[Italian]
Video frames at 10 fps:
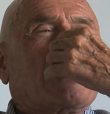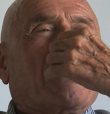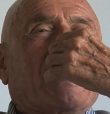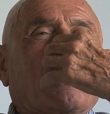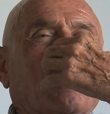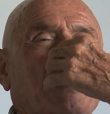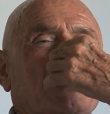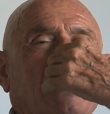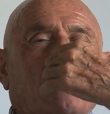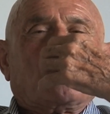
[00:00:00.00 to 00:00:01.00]
di guerra
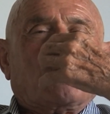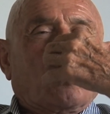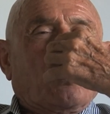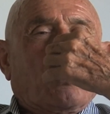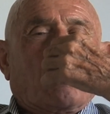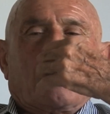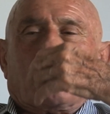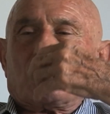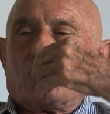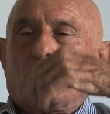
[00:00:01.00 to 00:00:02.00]
incomincia l'autunno,
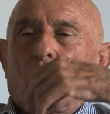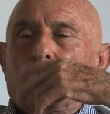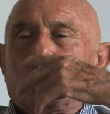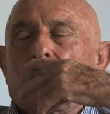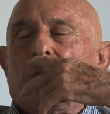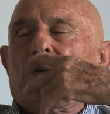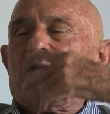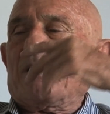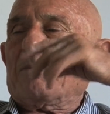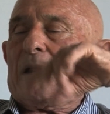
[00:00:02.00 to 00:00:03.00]
qualcosa come
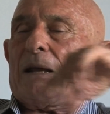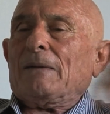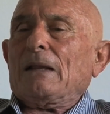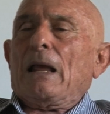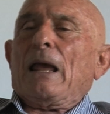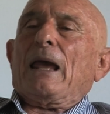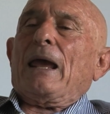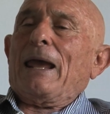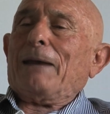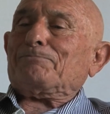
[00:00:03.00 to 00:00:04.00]
ottobre-novembre,
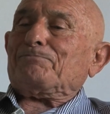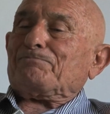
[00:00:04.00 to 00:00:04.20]
e,